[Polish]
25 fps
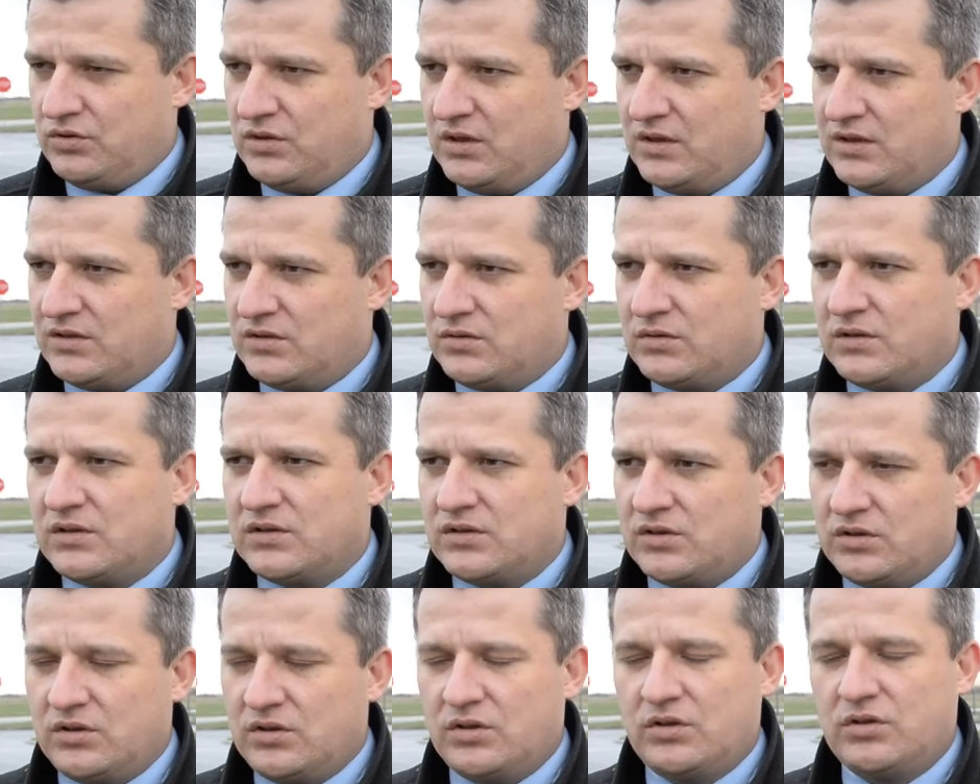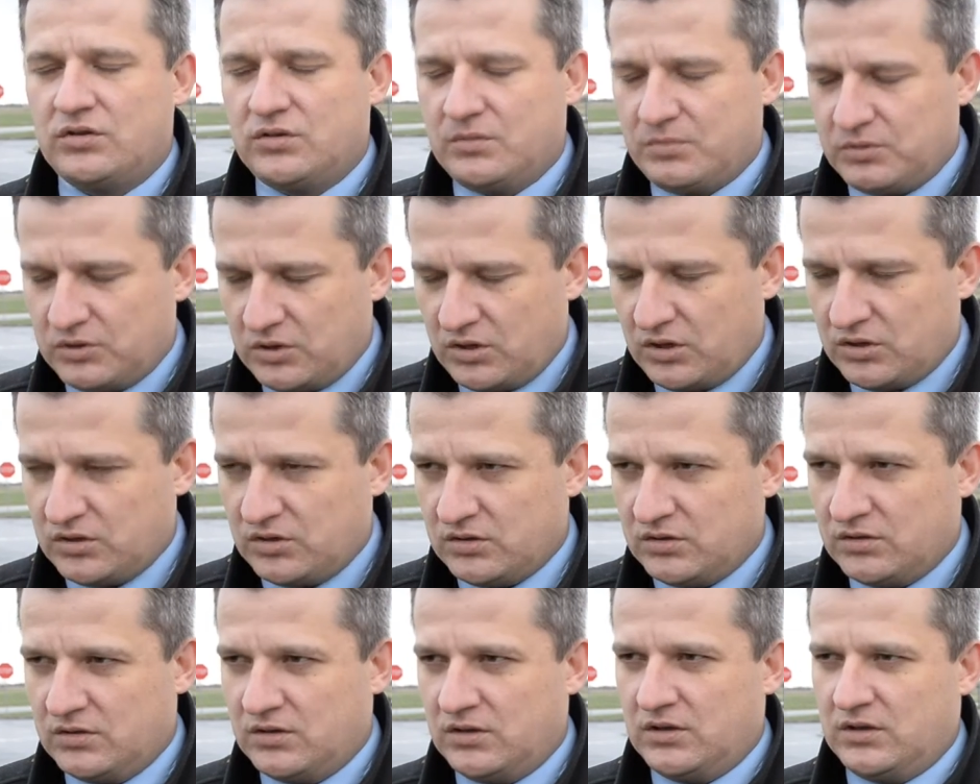ale z drugiej strony ochronę przyrody
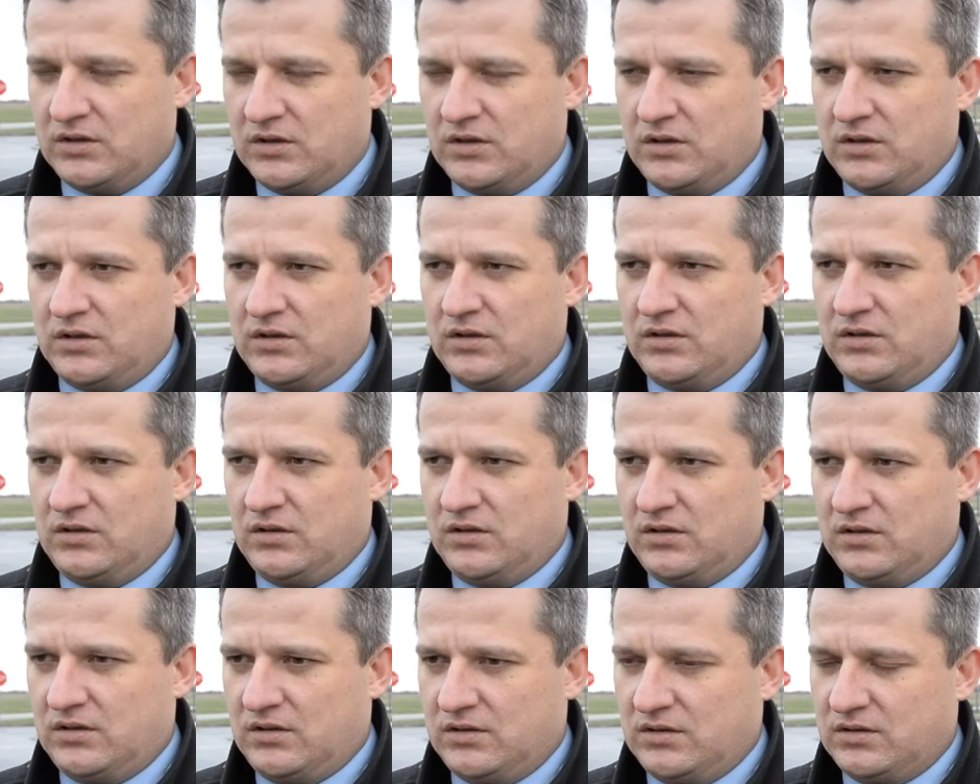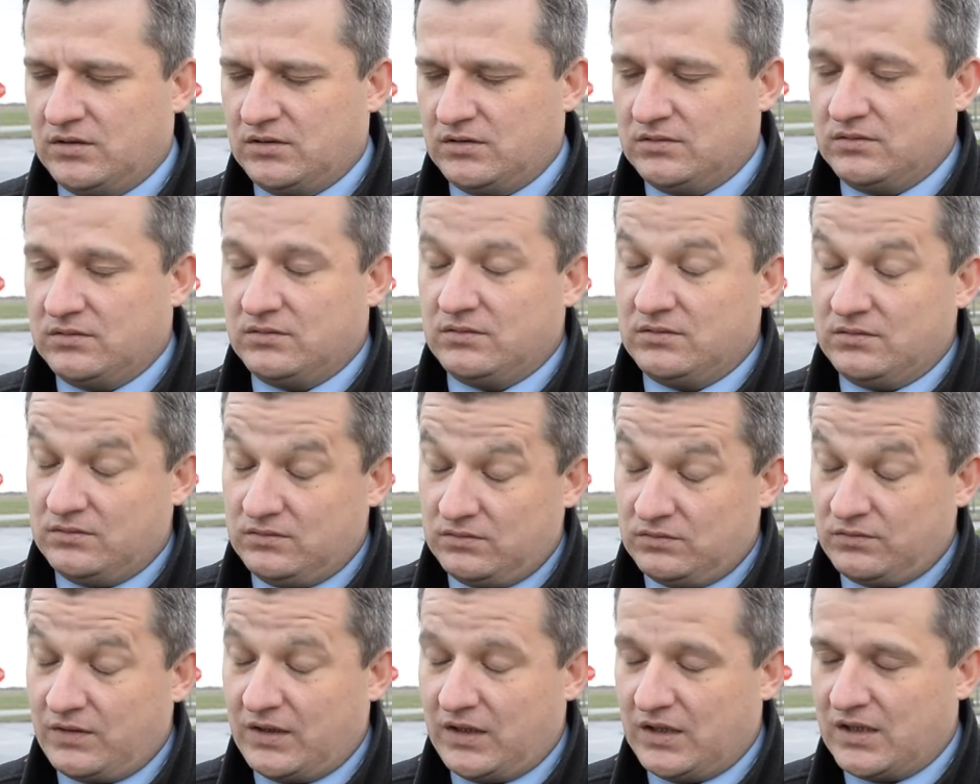e, z
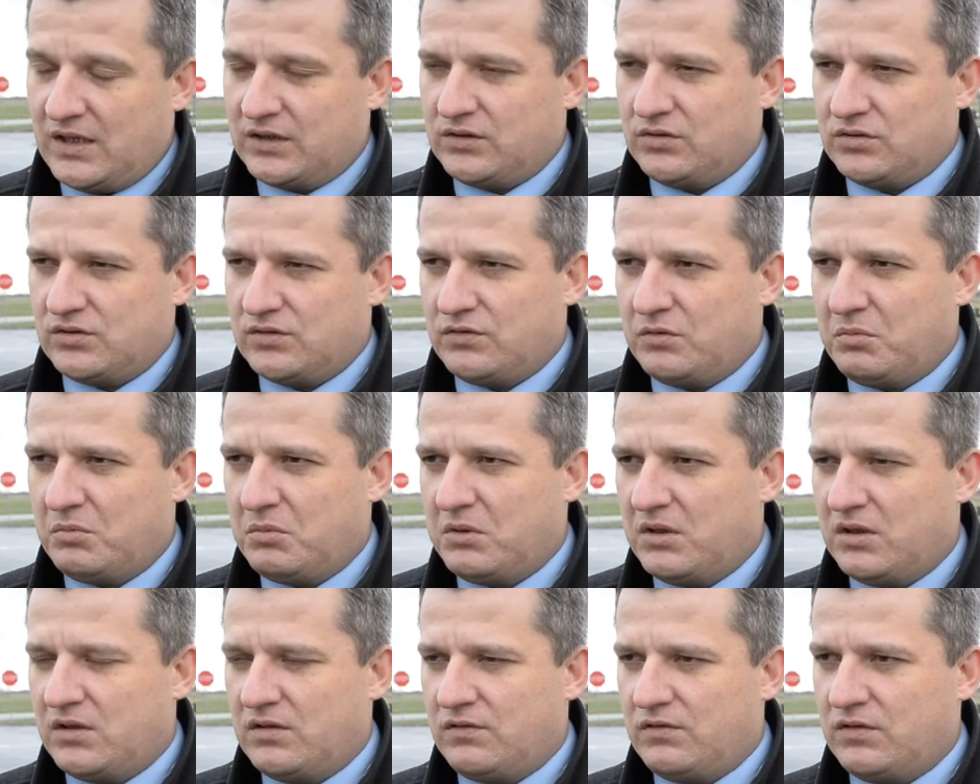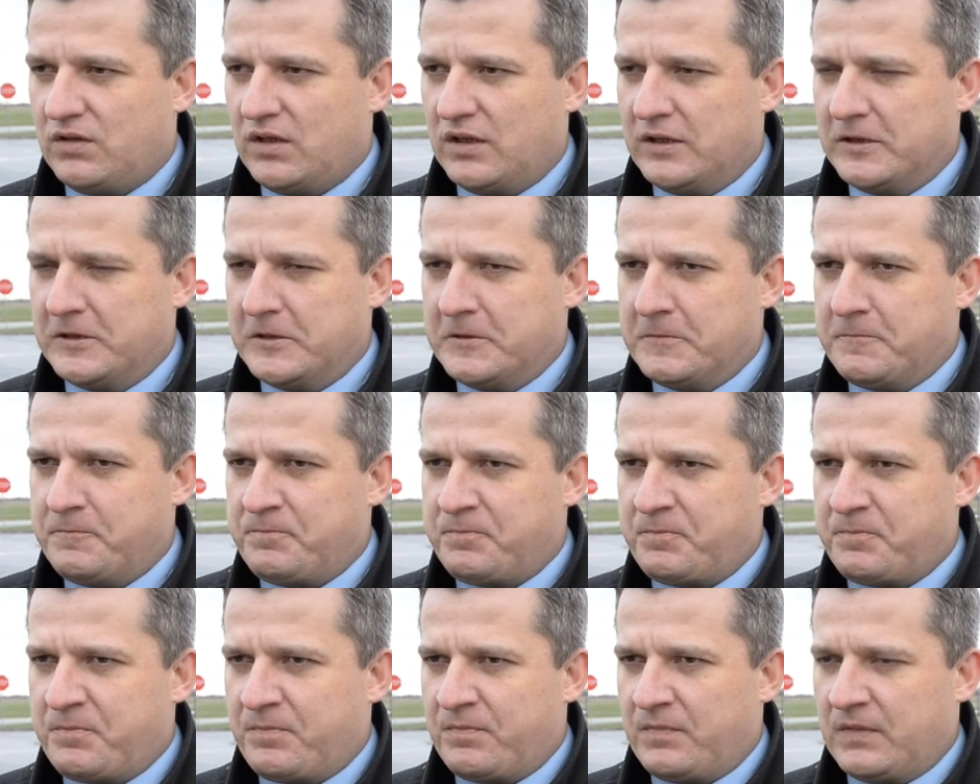uwagi na to, że w gminie Drwinia
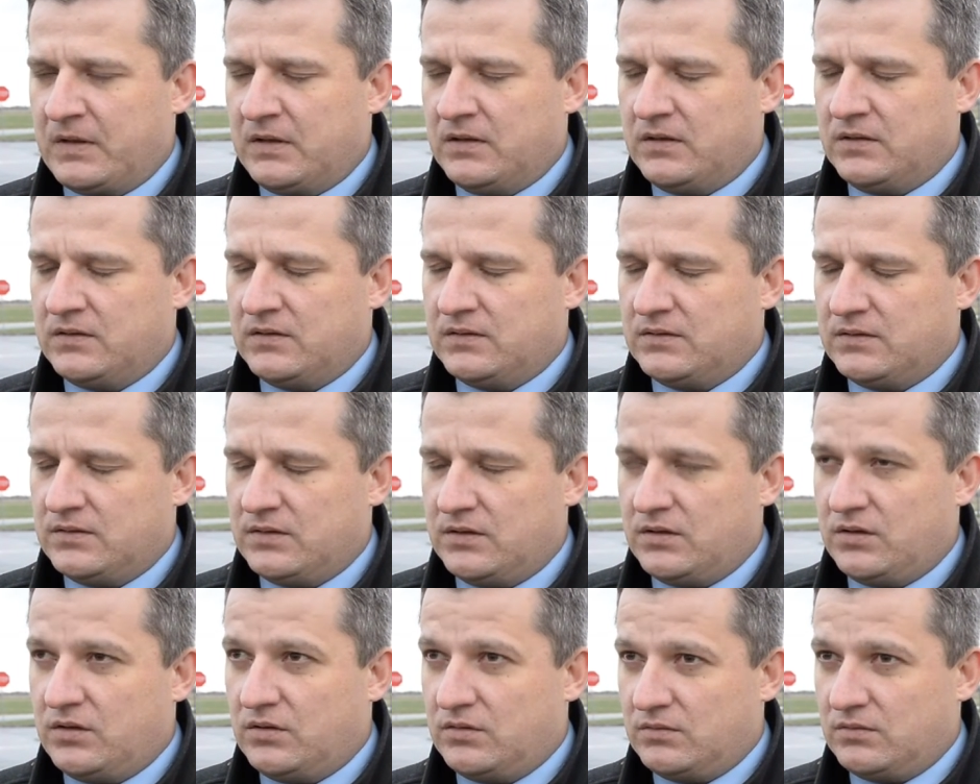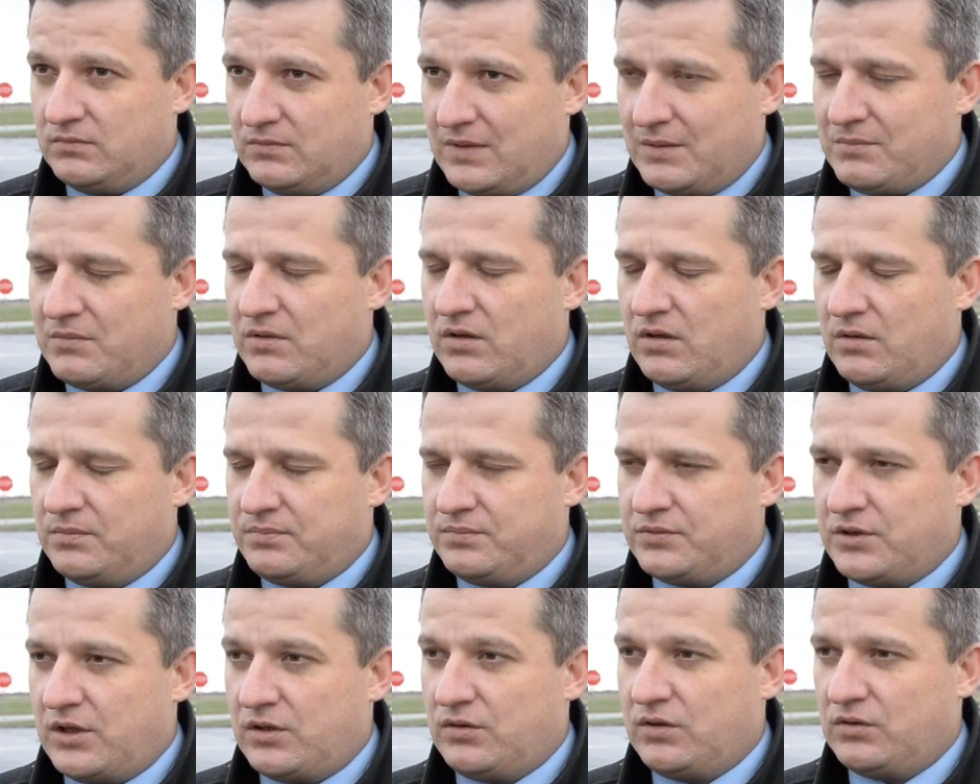no, mamy
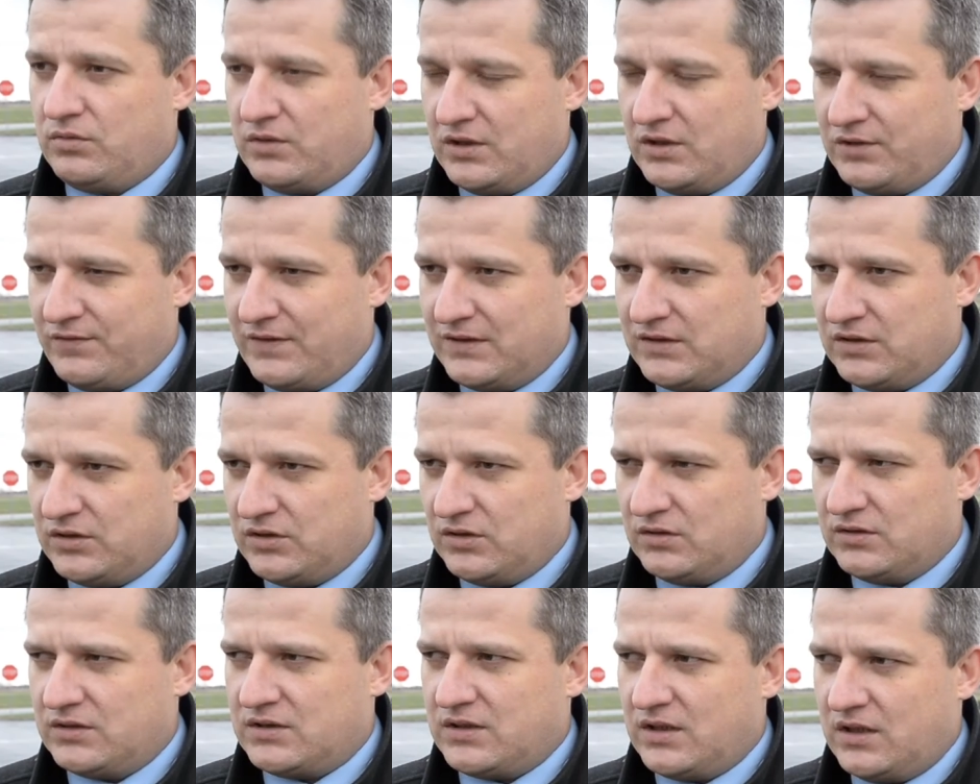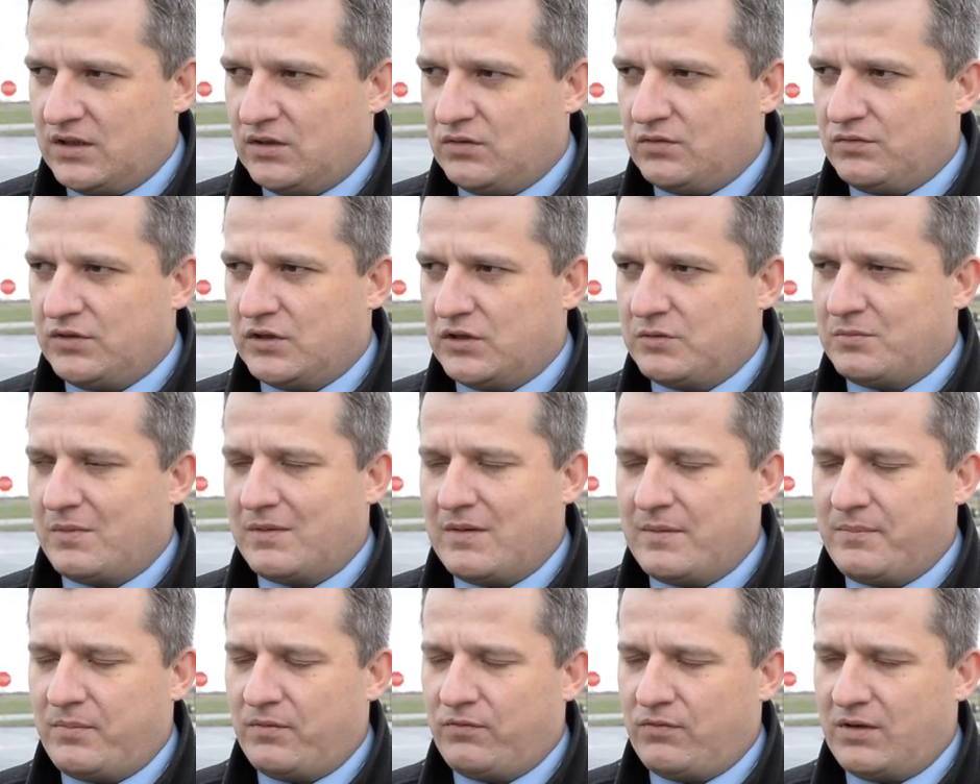obszar Natura 2000, ale również mamy
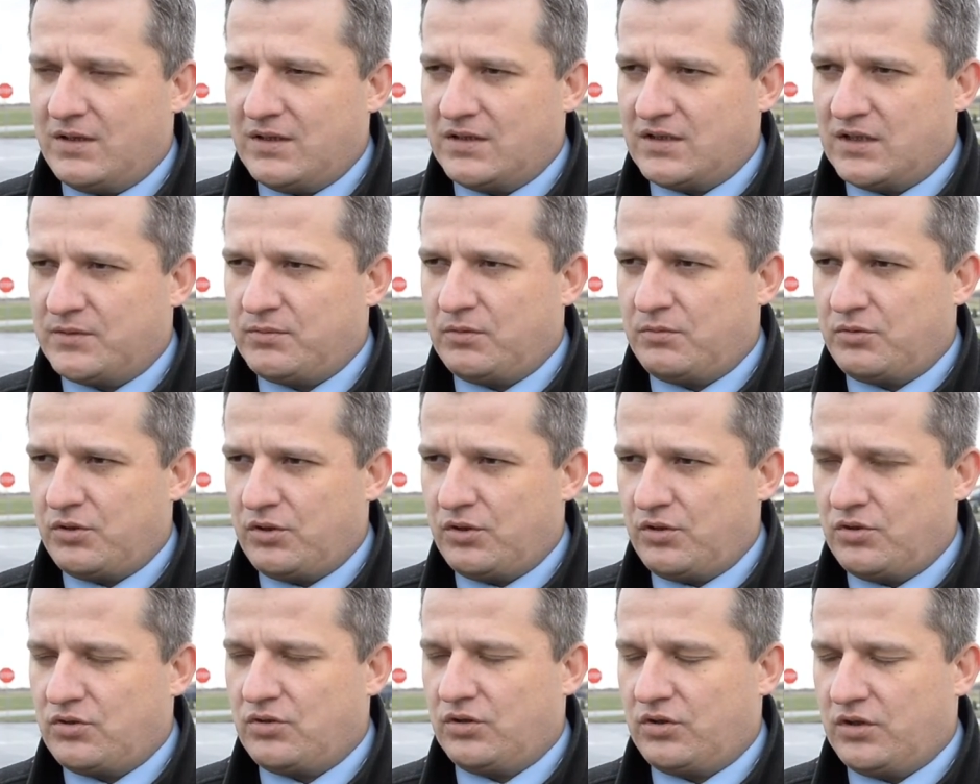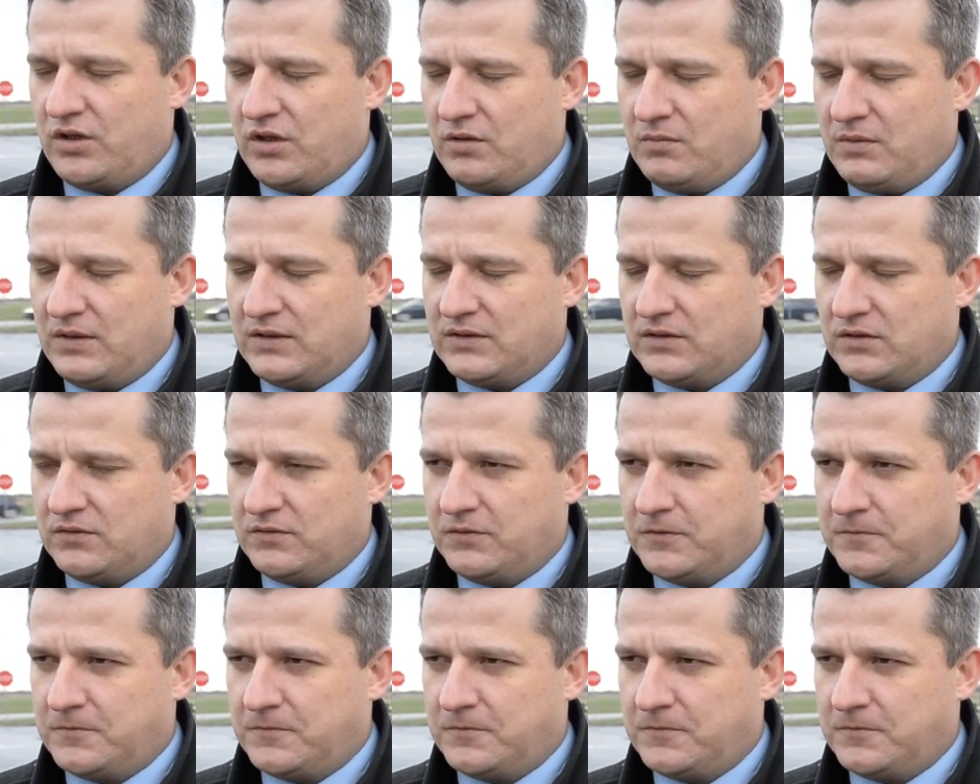powołany zespół przyrodniczo-krajobrazowy.